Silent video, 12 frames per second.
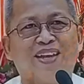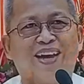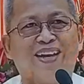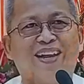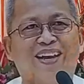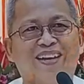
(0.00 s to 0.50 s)

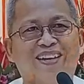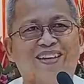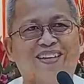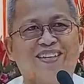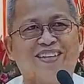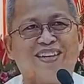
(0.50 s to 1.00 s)
Ana.
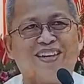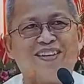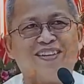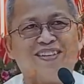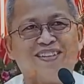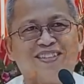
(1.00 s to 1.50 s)
Yeah.
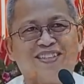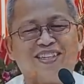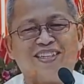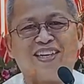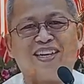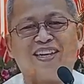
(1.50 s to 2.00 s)

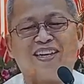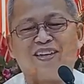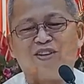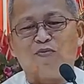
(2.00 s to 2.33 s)
Siging